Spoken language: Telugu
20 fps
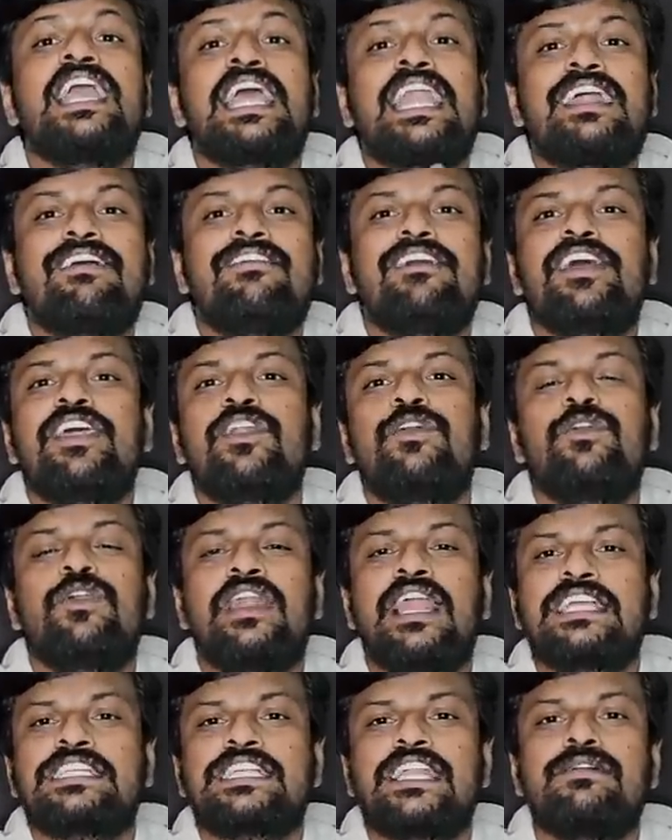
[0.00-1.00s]
ఇరవై రెండు
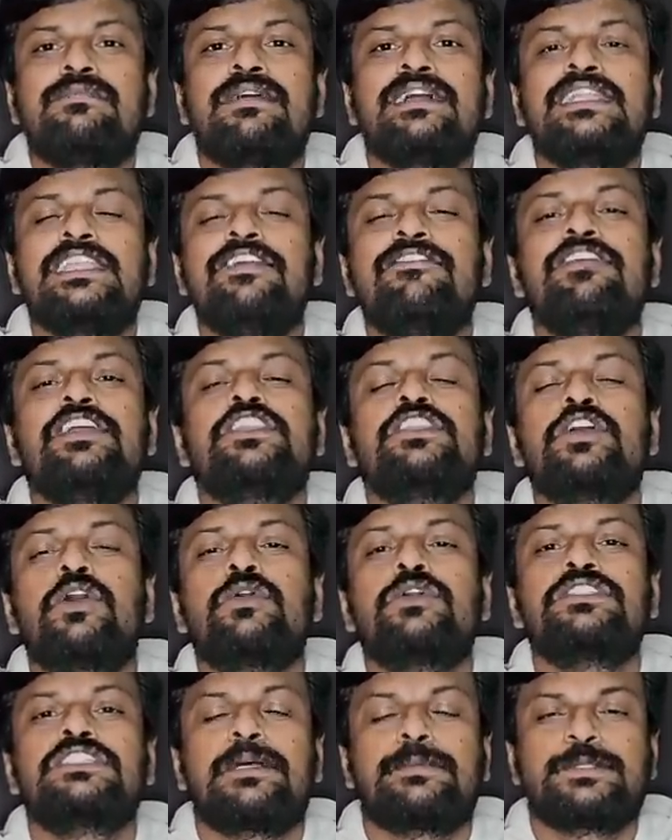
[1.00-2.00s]
లక్షల మంది
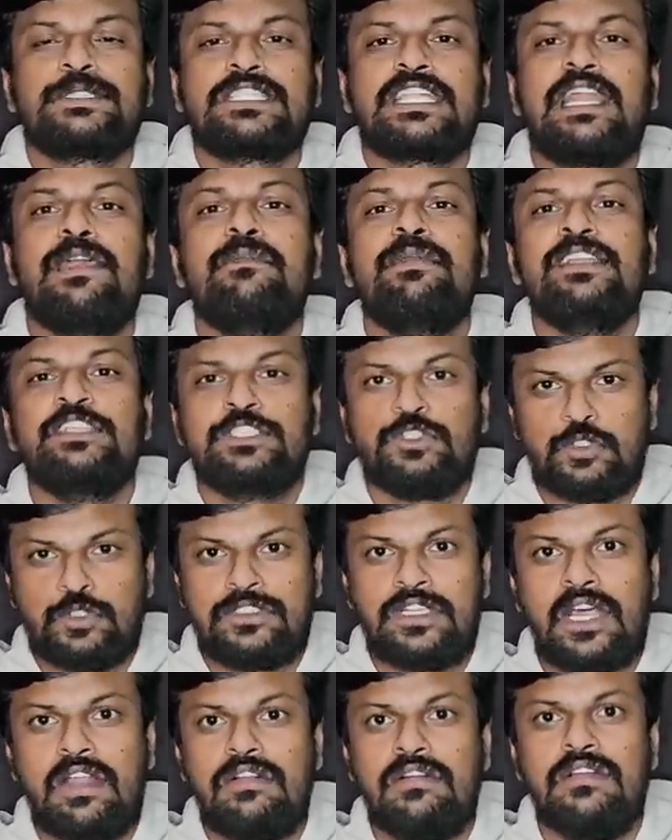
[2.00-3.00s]
వితౌట్ సబ్స్క్రైబింగ్
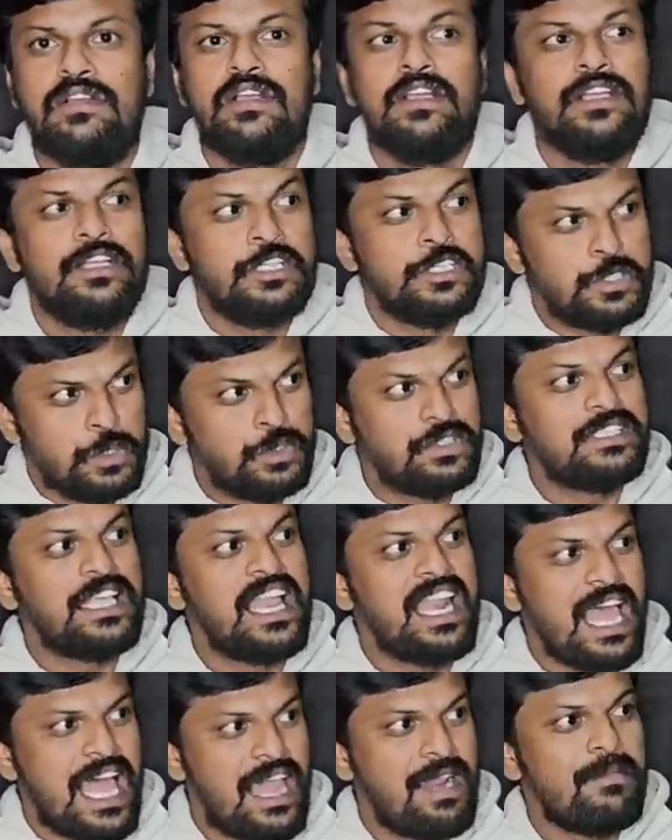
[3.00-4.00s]
చూస్తున్నారు చూస్తే
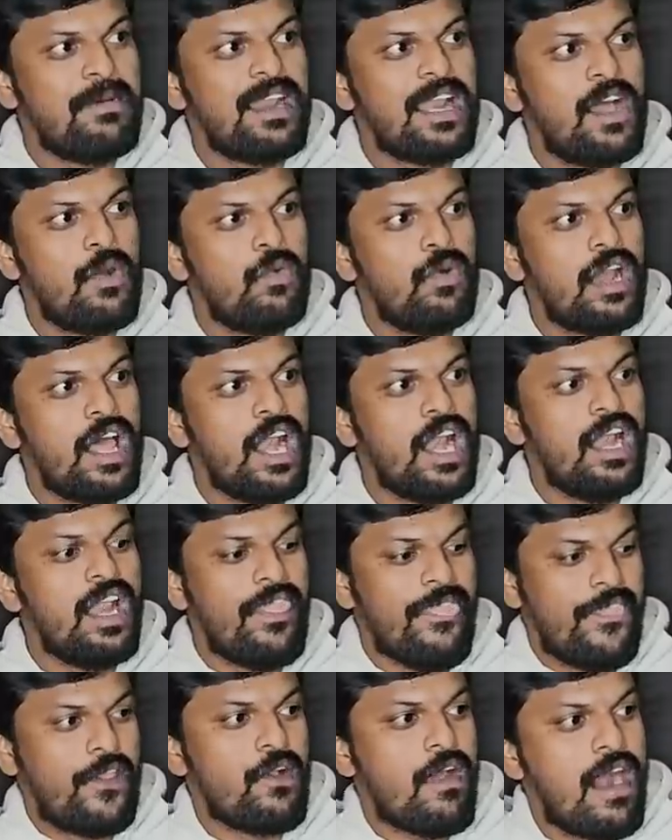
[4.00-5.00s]
నేరమరా ఉడాల్
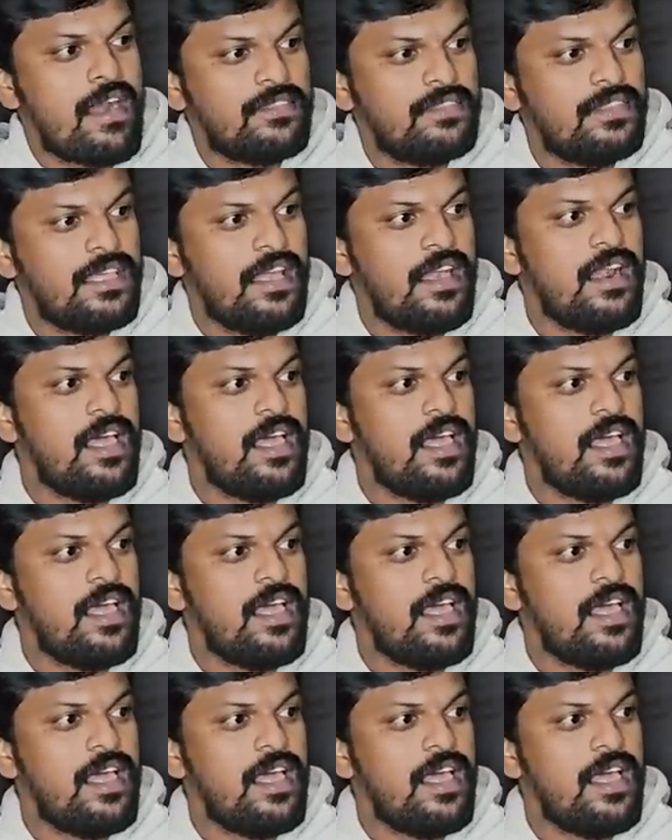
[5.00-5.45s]
కట్ట